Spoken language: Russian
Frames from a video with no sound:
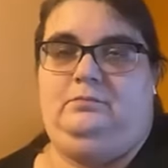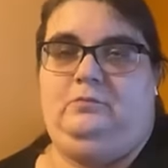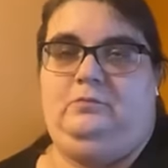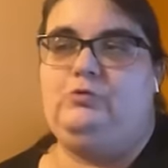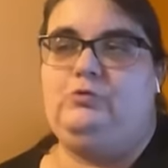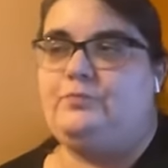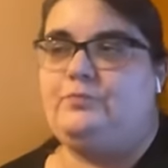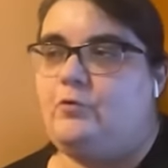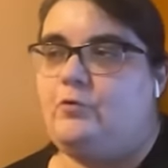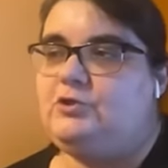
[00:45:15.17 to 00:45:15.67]

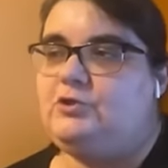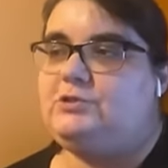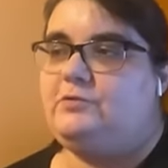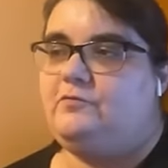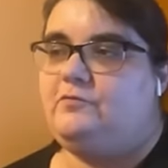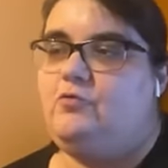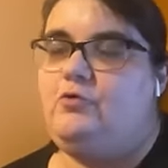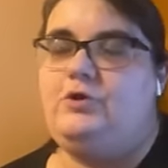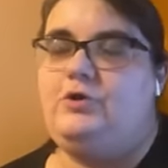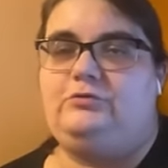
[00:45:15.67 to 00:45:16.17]
Он просто
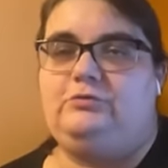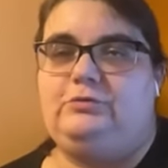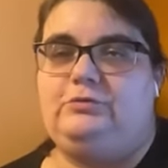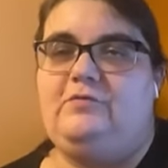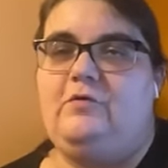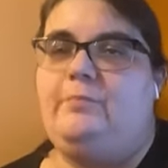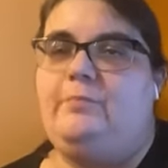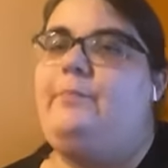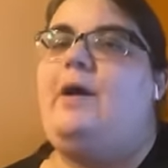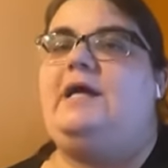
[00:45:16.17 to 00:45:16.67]
воет, у
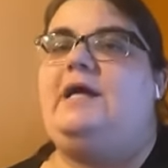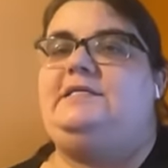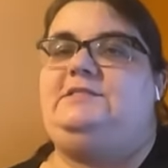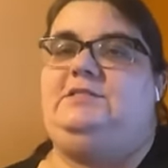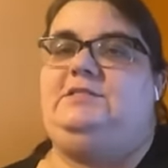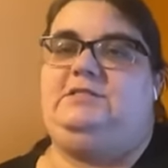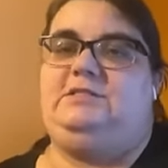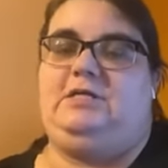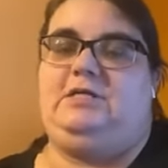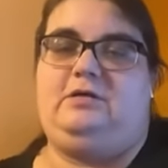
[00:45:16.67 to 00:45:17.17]
него пасть
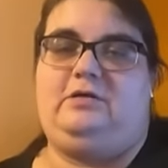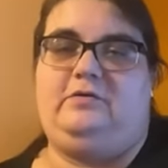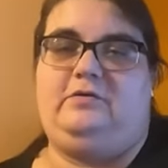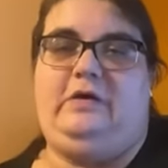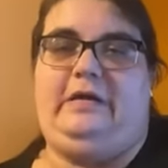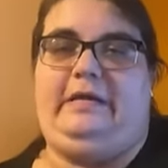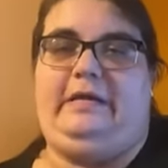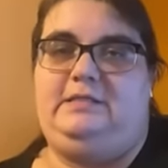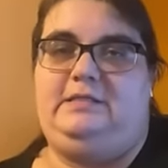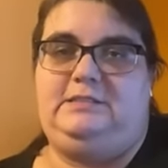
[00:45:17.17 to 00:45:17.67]
не
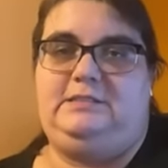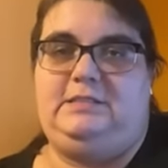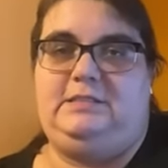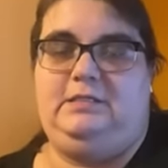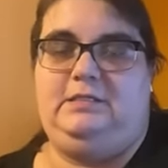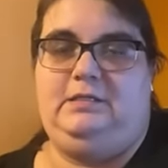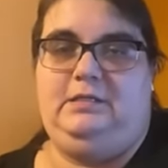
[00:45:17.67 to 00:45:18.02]
закрывается.